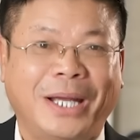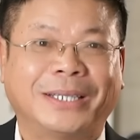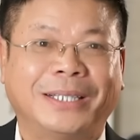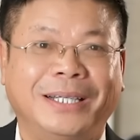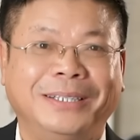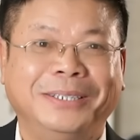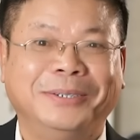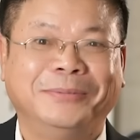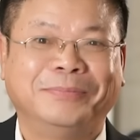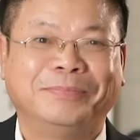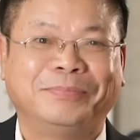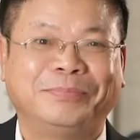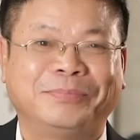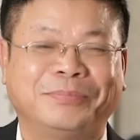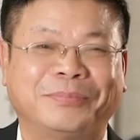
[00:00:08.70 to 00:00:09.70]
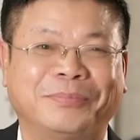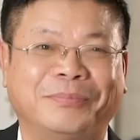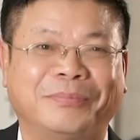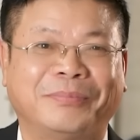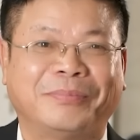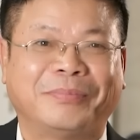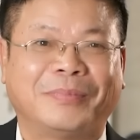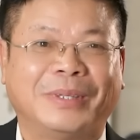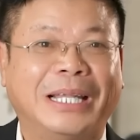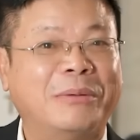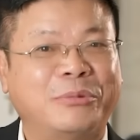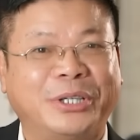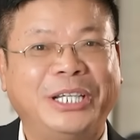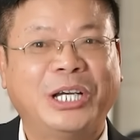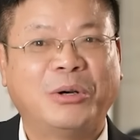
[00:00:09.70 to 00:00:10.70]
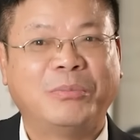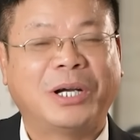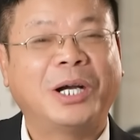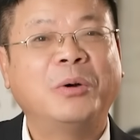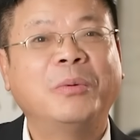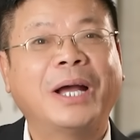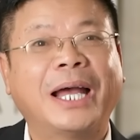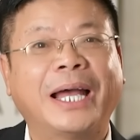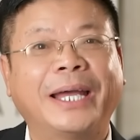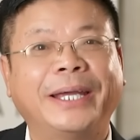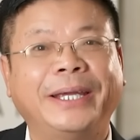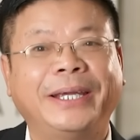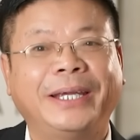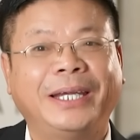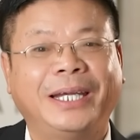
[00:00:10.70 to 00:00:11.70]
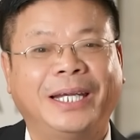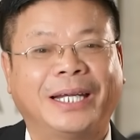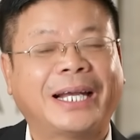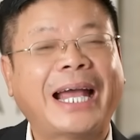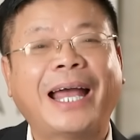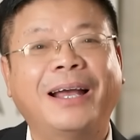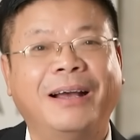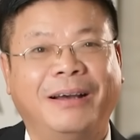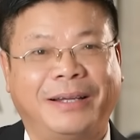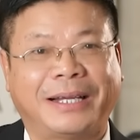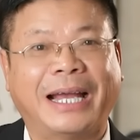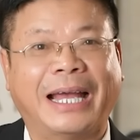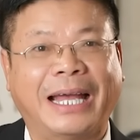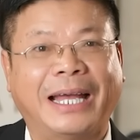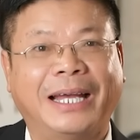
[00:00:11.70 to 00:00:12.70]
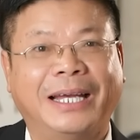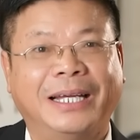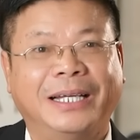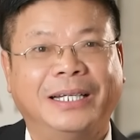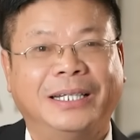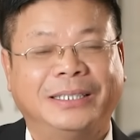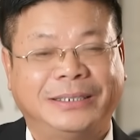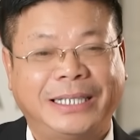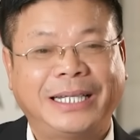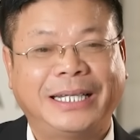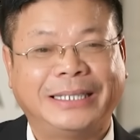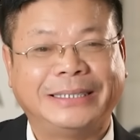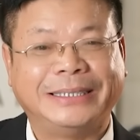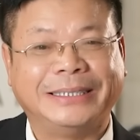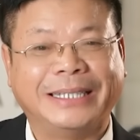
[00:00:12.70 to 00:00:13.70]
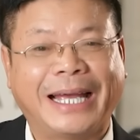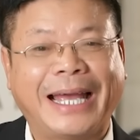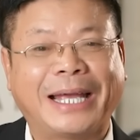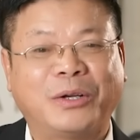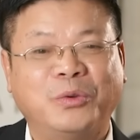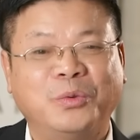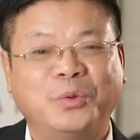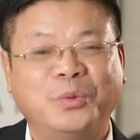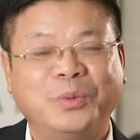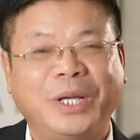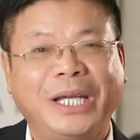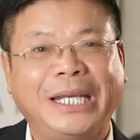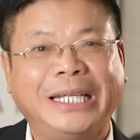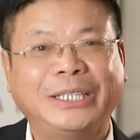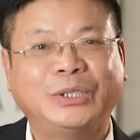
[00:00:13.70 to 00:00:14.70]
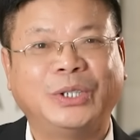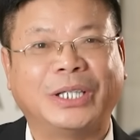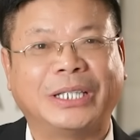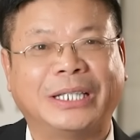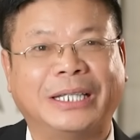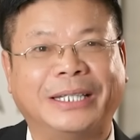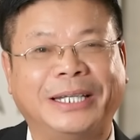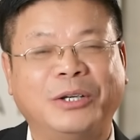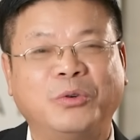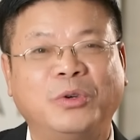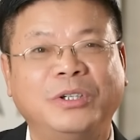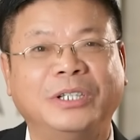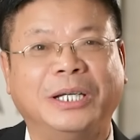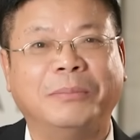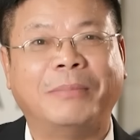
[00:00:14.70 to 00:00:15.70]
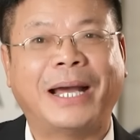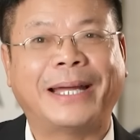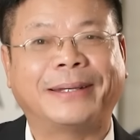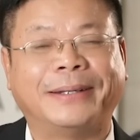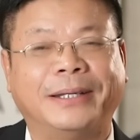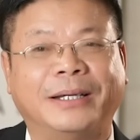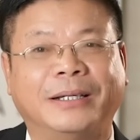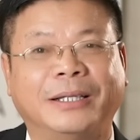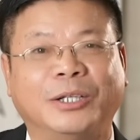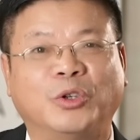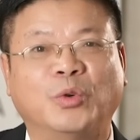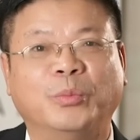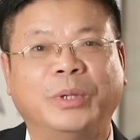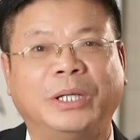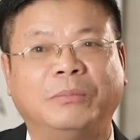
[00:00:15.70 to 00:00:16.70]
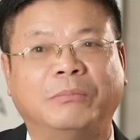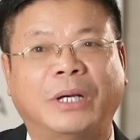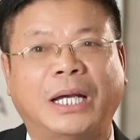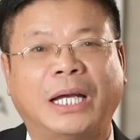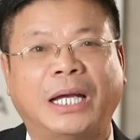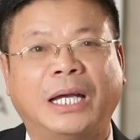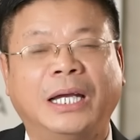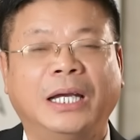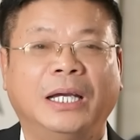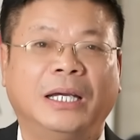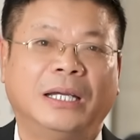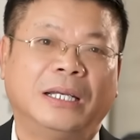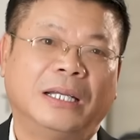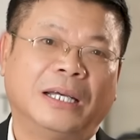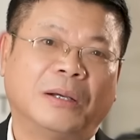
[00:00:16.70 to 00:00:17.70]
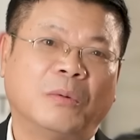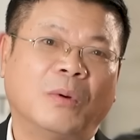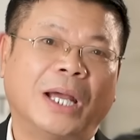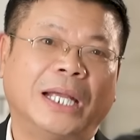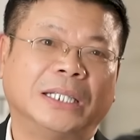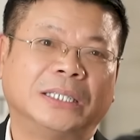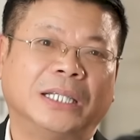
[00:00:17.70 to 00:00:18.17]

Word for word: ngoại tình là một điều mà không ai ca ngợi cả. Chắc là chỉ ai cũng cũng nghĩ đến chuyện là nếu có người bạn đời của mình mà là ngoại